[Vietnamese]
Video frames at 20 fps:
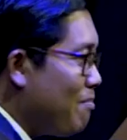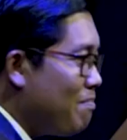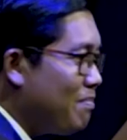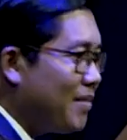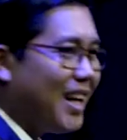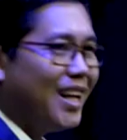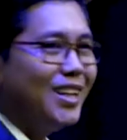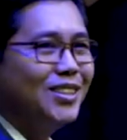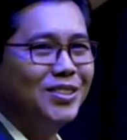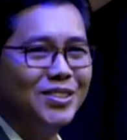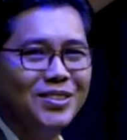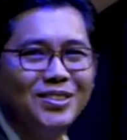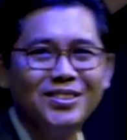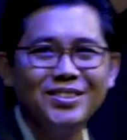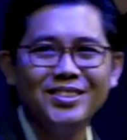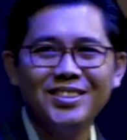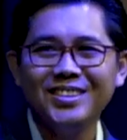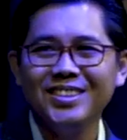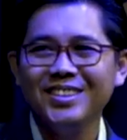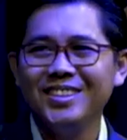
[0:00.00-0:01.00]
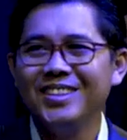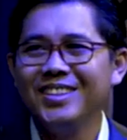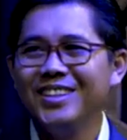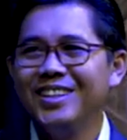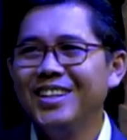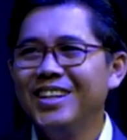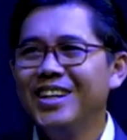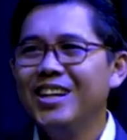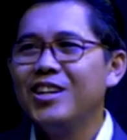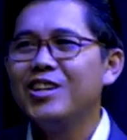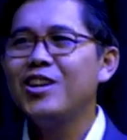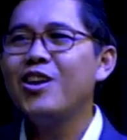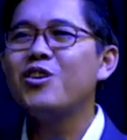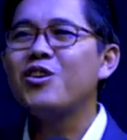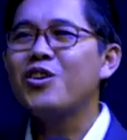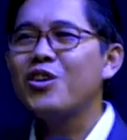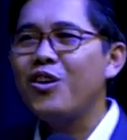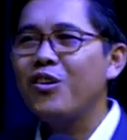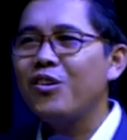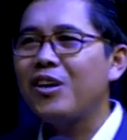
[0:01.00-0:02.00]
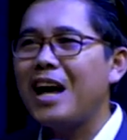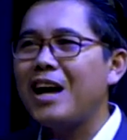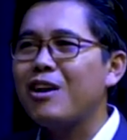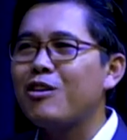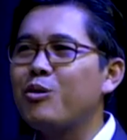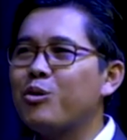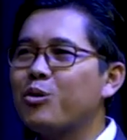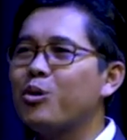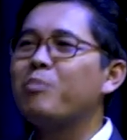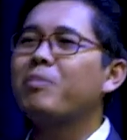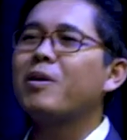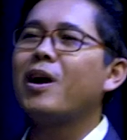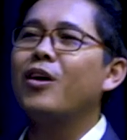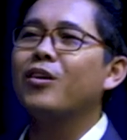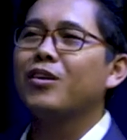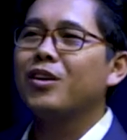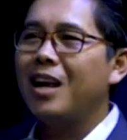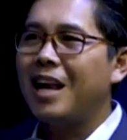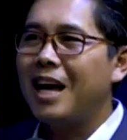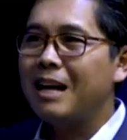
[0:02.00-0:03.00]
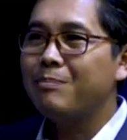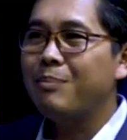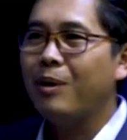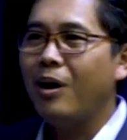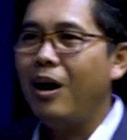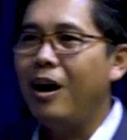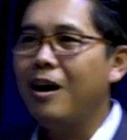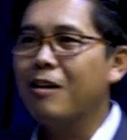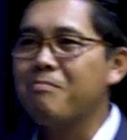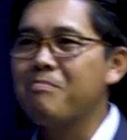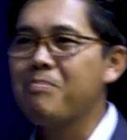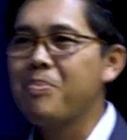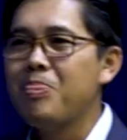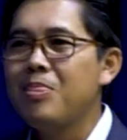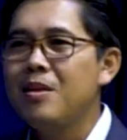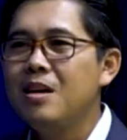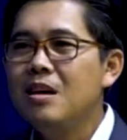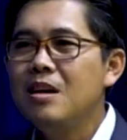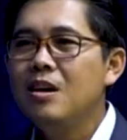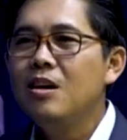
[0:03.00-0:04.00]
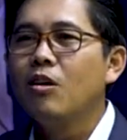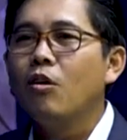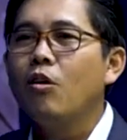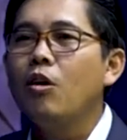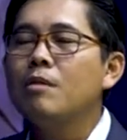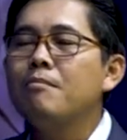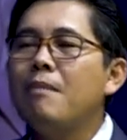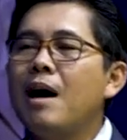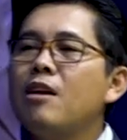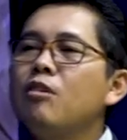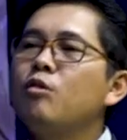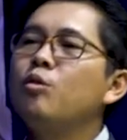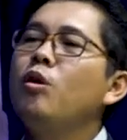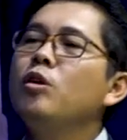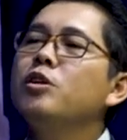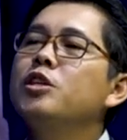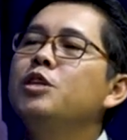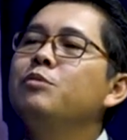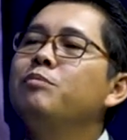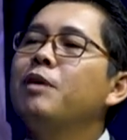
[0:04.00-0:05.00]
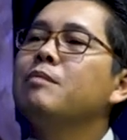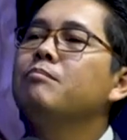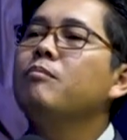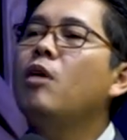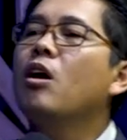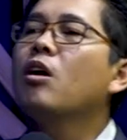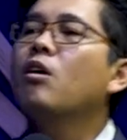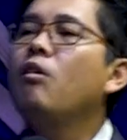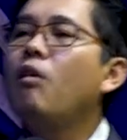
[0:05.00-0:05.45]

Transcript: trâm trừ nó không ca cổ rộp quạt khá lạc bỏ ông quạt bán rùa chỉ vật bỏ